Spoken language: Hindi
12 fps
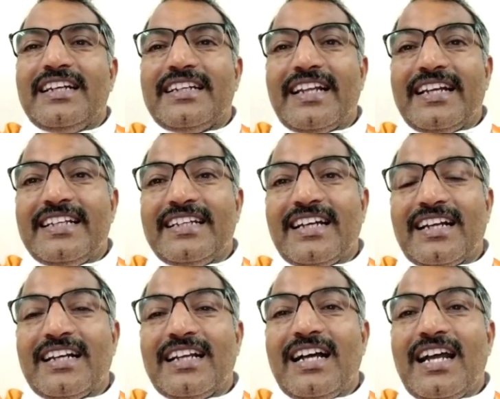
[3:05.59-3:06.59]
ट्रेनिंग
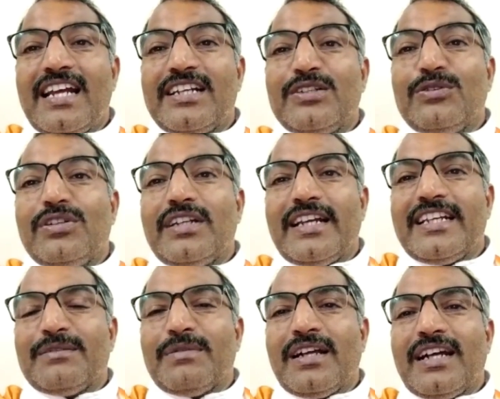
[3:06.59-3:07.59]
करना एल्टीट्यूड
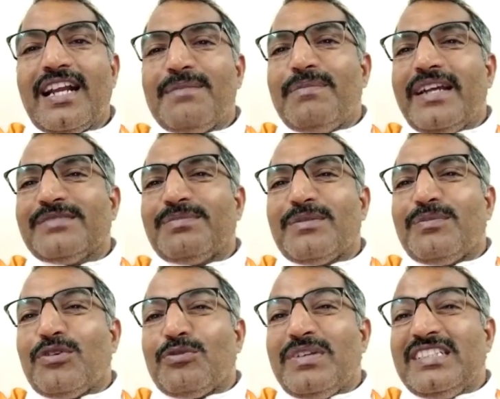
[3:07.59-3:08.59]
ट्रेनिंग में अगर आप बेस्ट
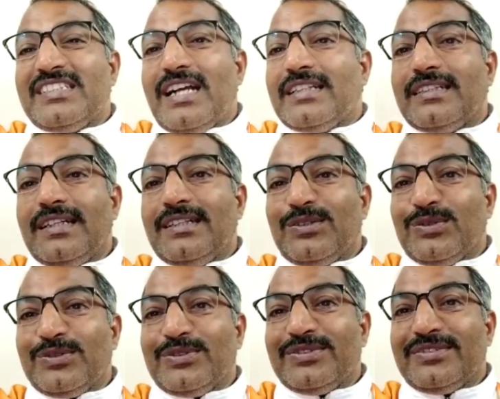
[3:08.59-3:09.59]
परफॉर्मेंस चाहते हैं तो